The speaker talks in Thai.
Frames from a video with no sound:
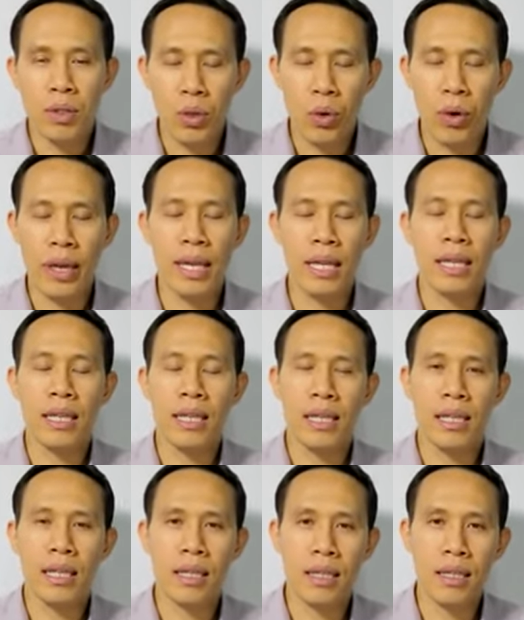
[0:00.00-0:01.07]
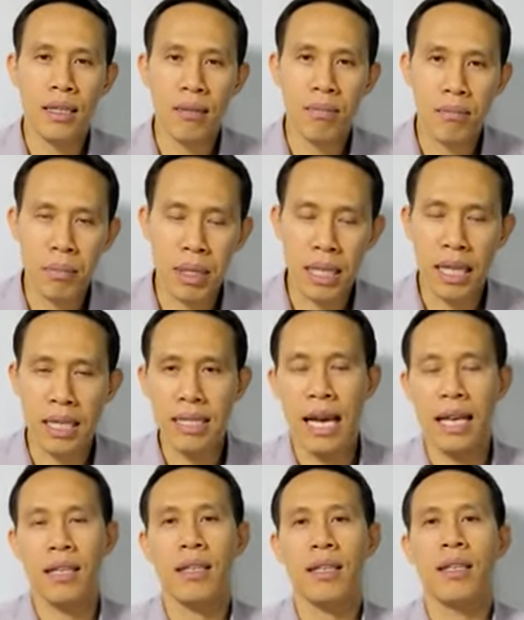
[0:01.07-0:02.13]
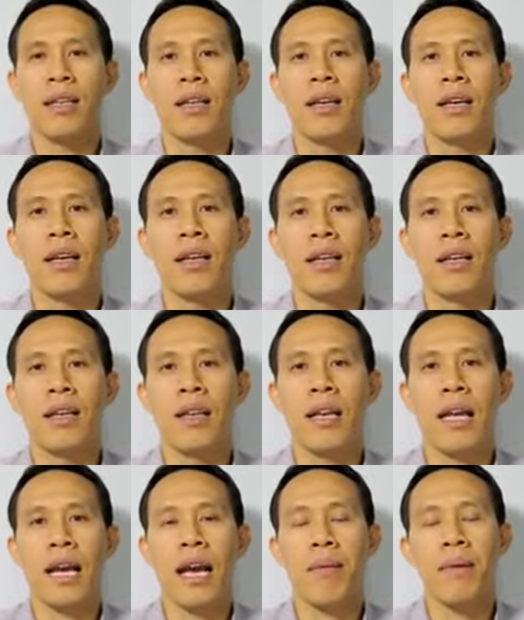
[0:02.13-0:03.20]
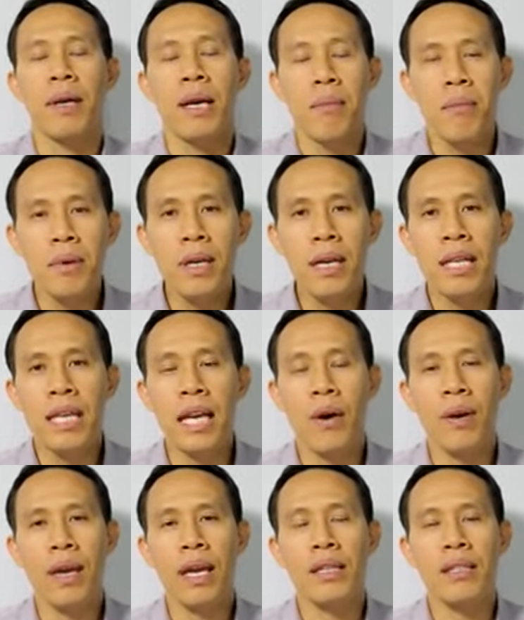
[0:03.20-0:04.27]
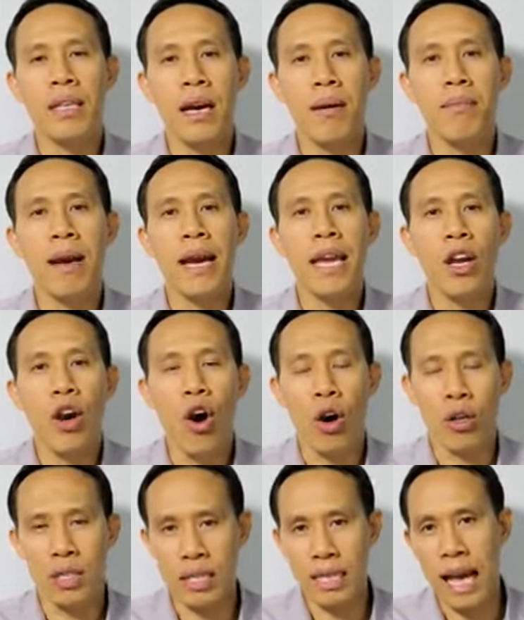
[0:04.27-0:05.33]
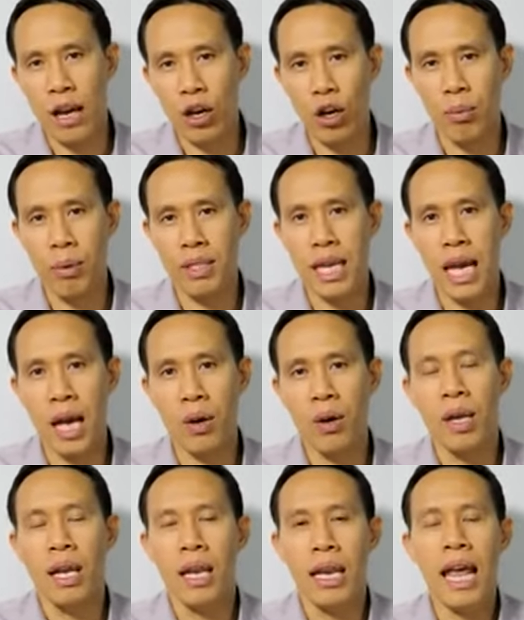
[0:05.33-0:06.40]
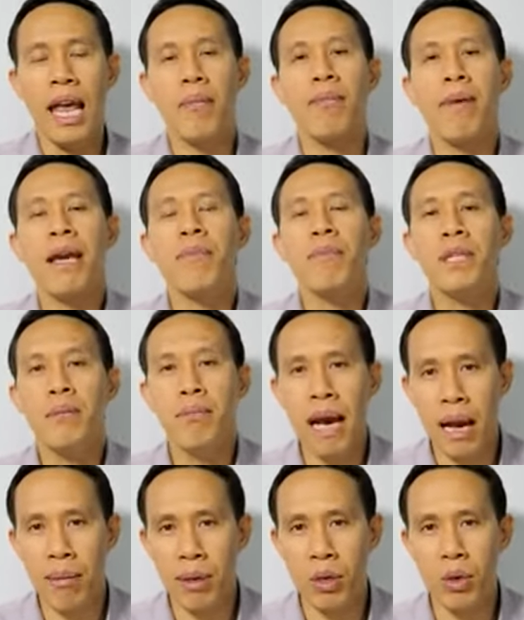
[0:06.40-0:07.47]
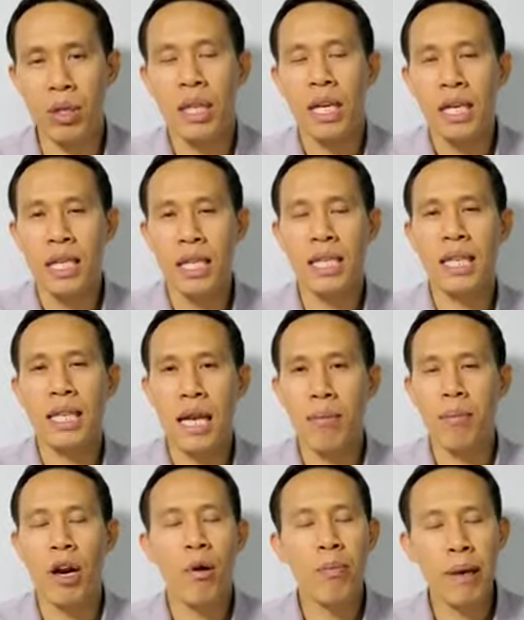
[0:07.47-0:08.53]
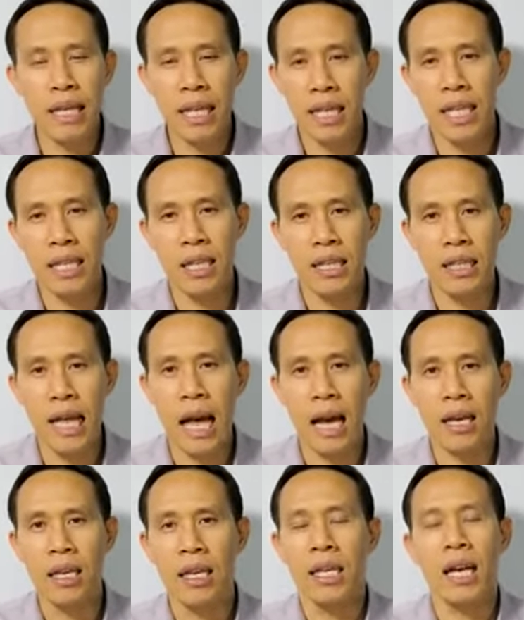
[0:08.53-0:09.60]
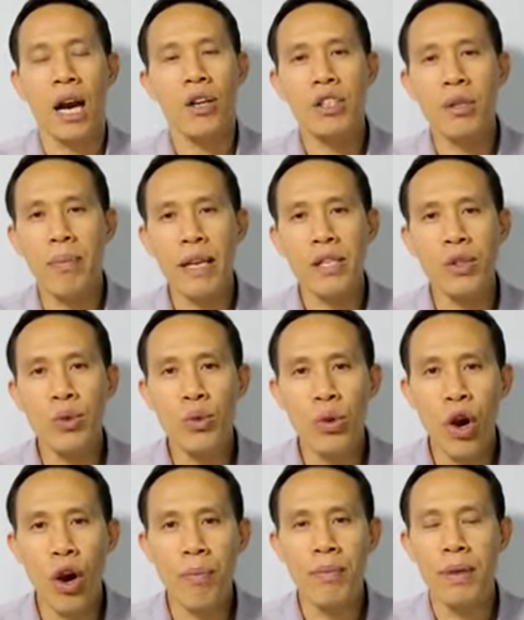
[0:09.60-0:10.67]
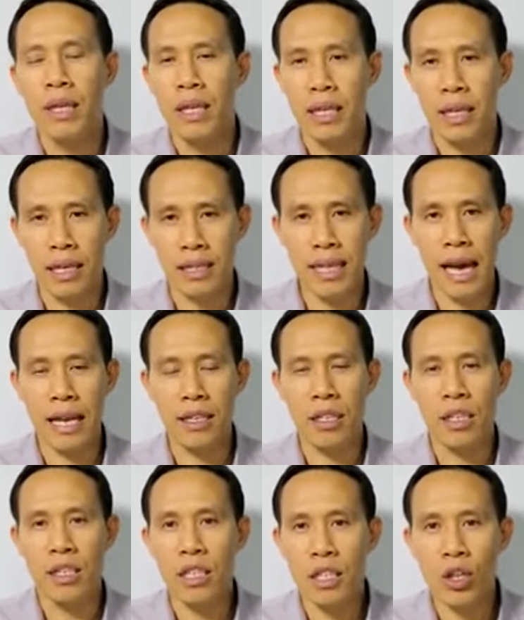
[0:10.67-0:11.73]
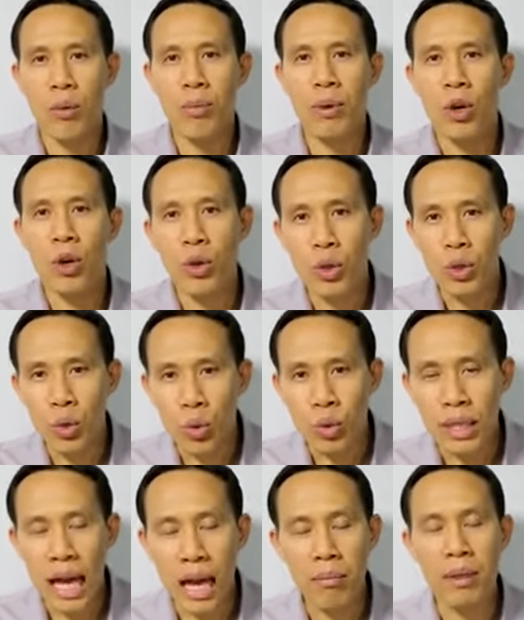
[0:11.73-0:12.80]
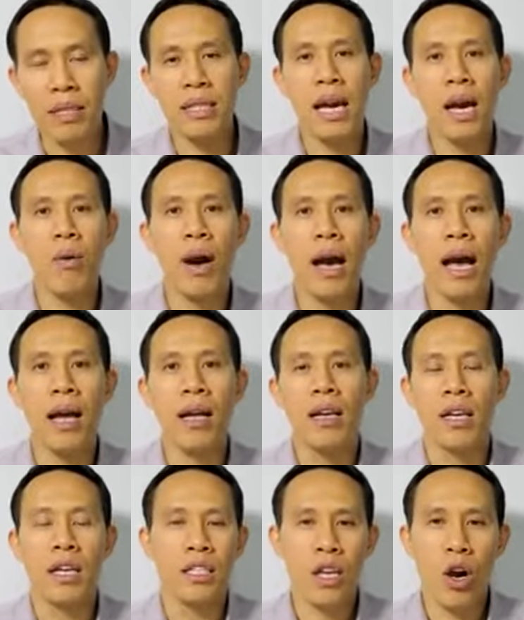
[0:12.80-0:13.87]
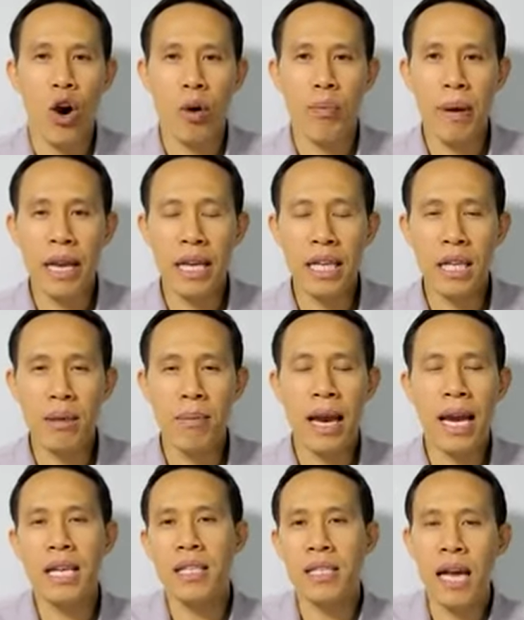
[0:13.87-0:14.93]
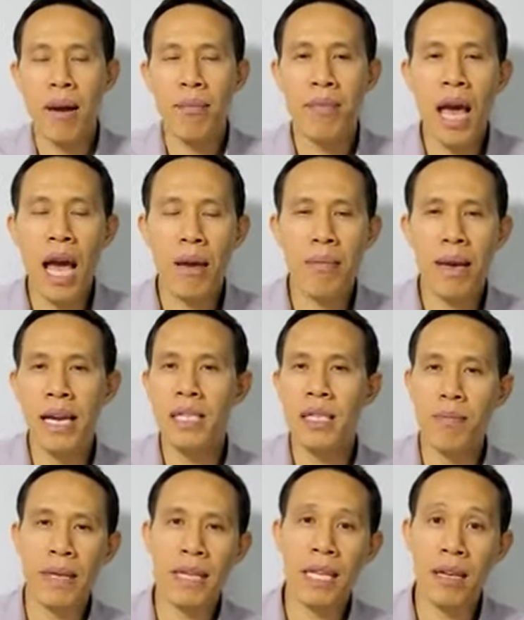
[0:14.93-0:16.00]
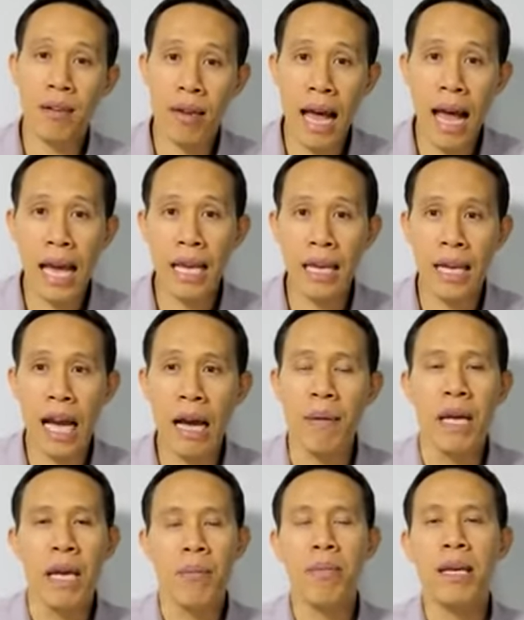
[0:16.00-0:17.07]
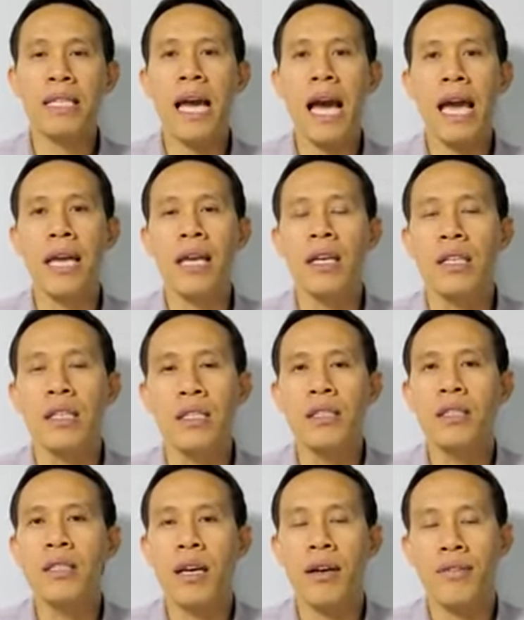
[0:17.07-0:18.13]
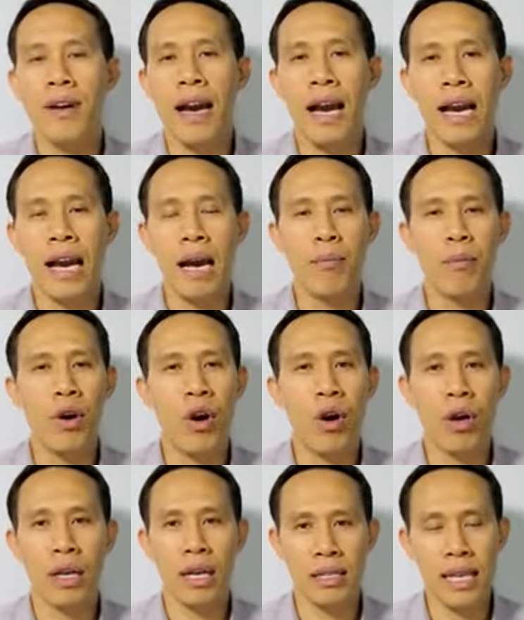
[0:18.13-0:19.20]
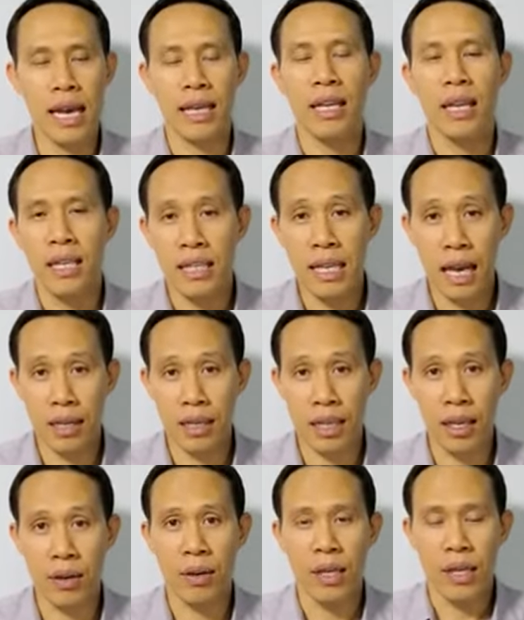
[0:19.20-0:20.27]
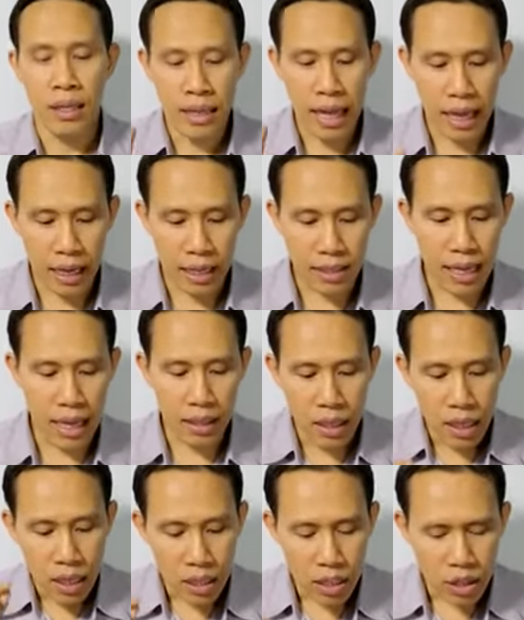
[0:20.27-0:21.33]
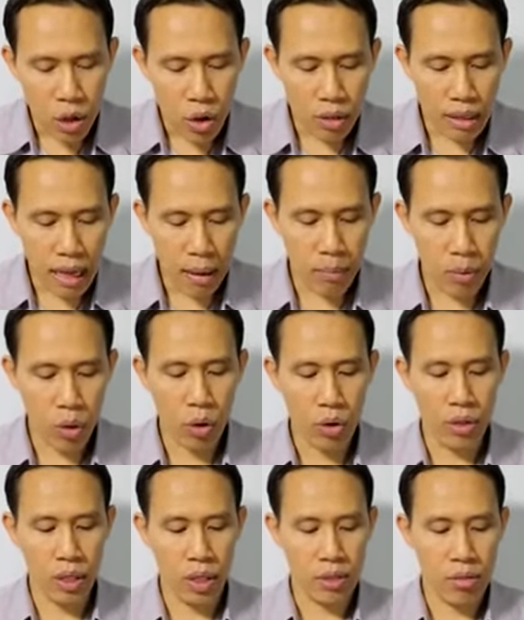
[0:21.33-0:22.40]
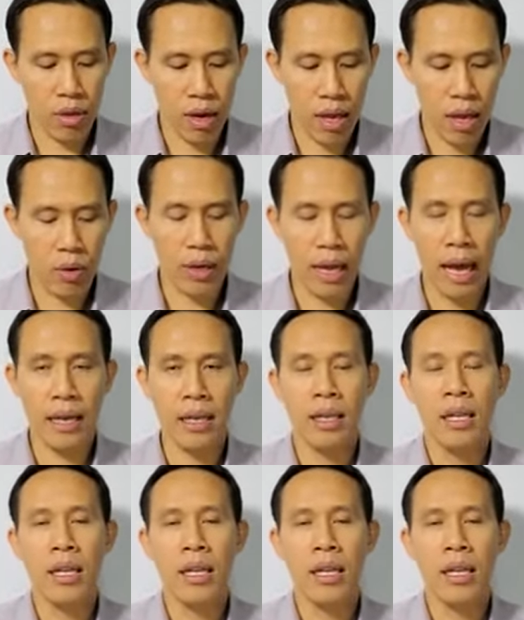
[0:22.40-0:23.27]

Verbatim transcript: โดยมีกษัตริย์นะครับเพื่อที่เขาเองจะไม่ออกจากทางของพระเจ้า และไม่พึ่งพามนุษย์ที่จะนำเข้าไปในที่ต่างๆ เขาจะไปสู้รบกษัตริย์จะต้องเป็นคนทูลถามพระเจ้าว่าจะออกไปดีไหม จะทำได้ไหม จะเป็นอย่างไรนะครับ ไม่ใช่เชื่อฟังคำของกษัตริย์อย่างเดียว แต่กษัตริย์จะต้องนำคนอิสราเอลนั้น